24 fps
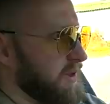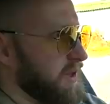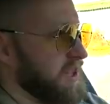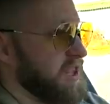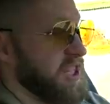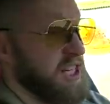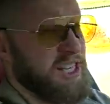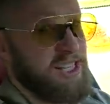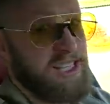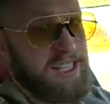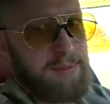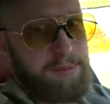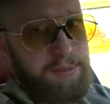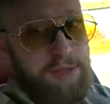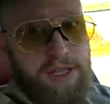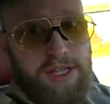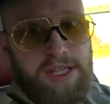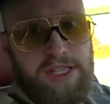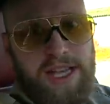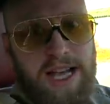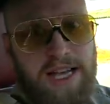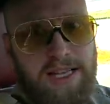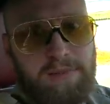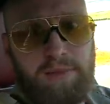
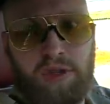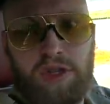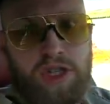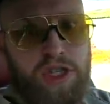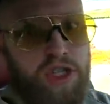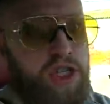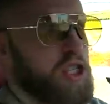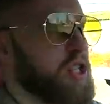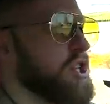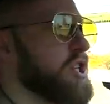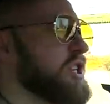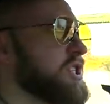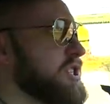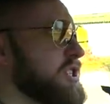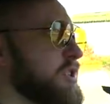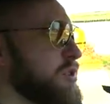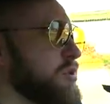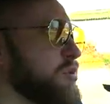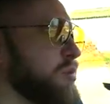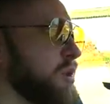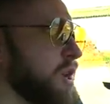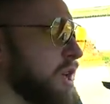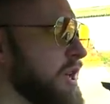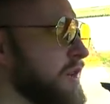350, может 400
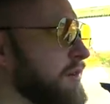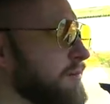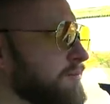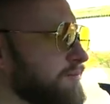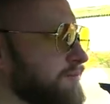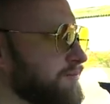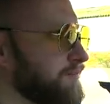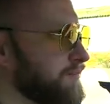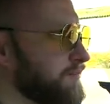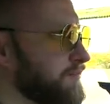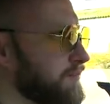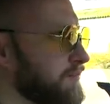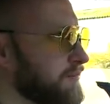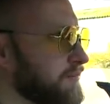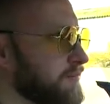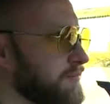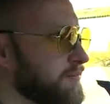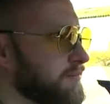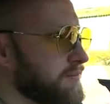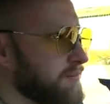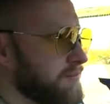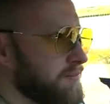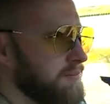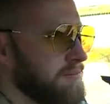рублей
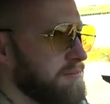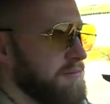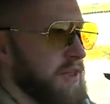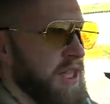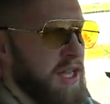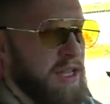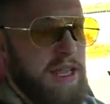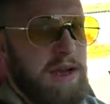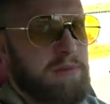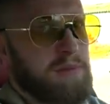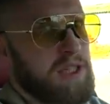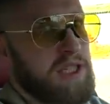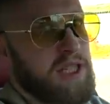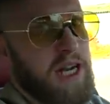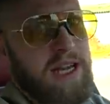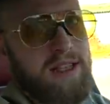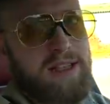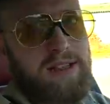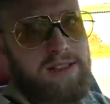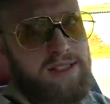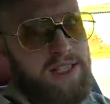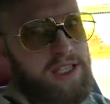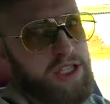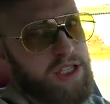я бы
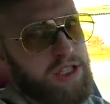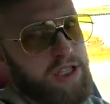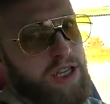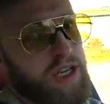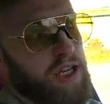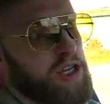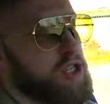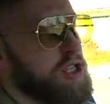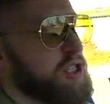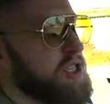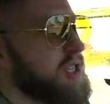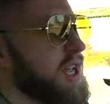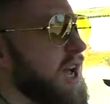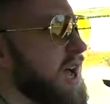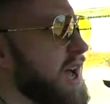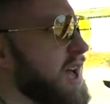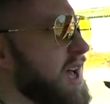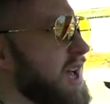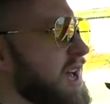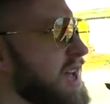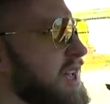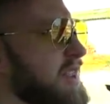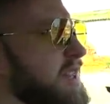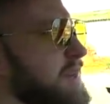тратил за 4 часа.
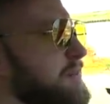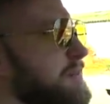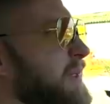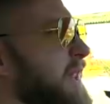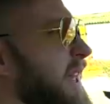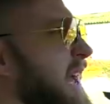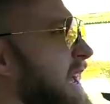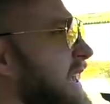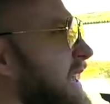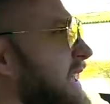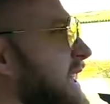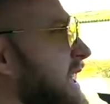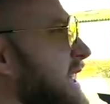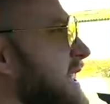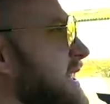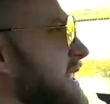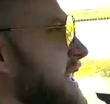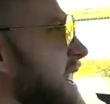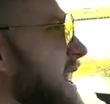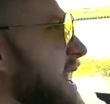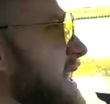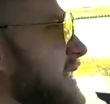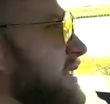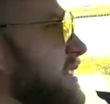На блэке
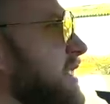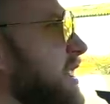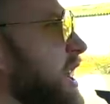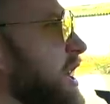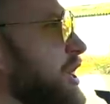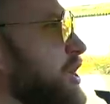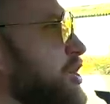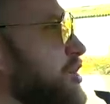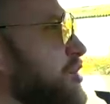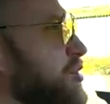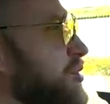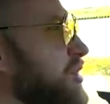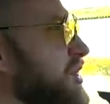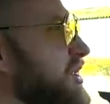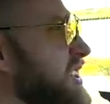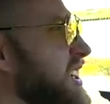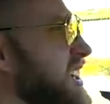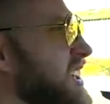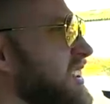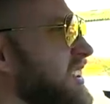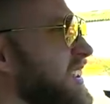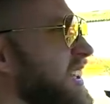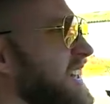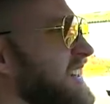я трачу
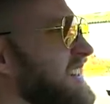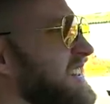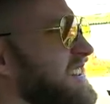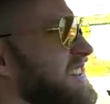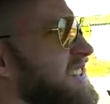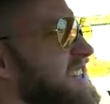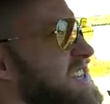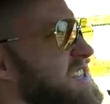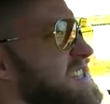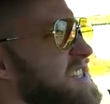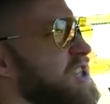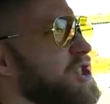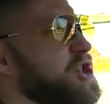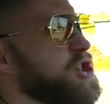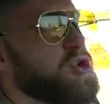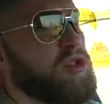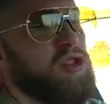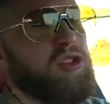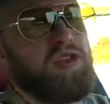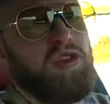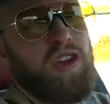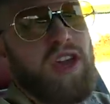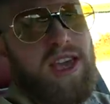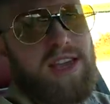где-то
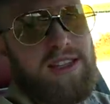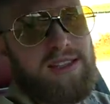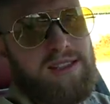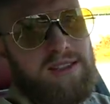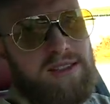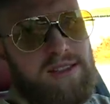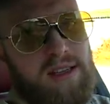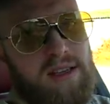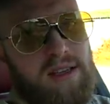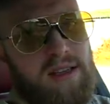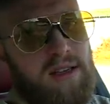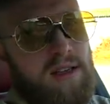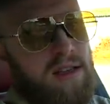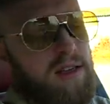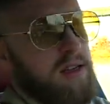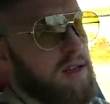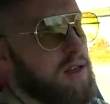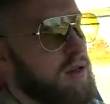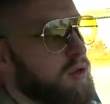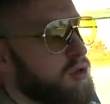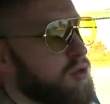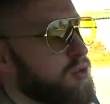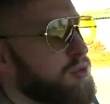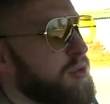1200
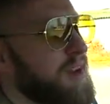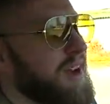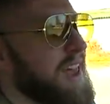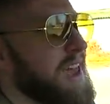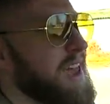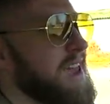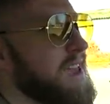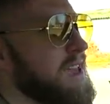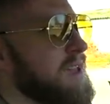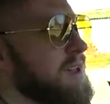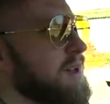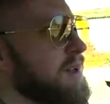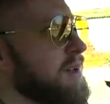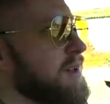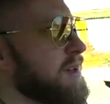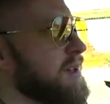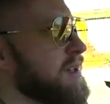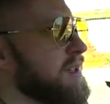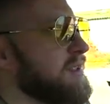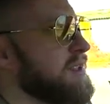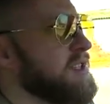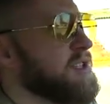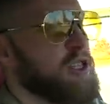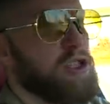рублей,
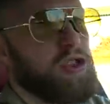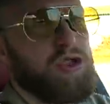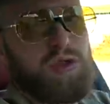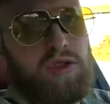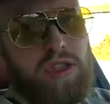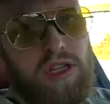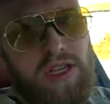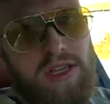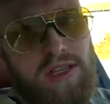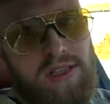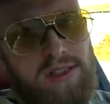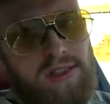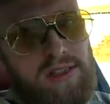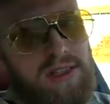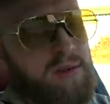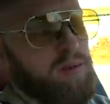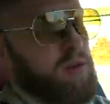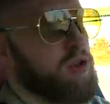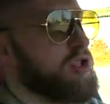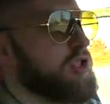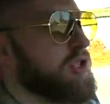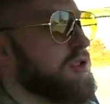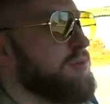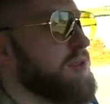1300,
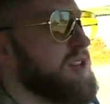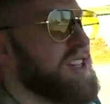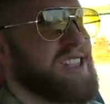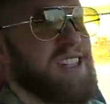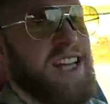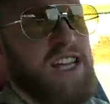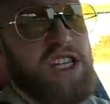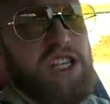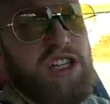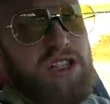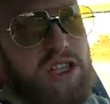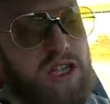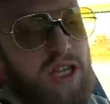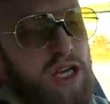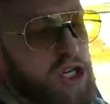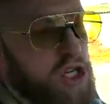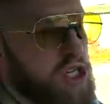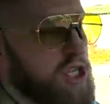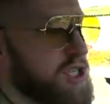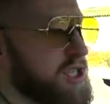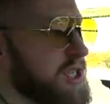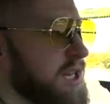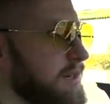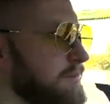может быть, за 4
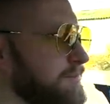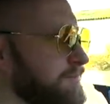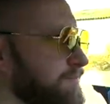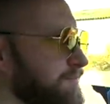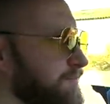часа.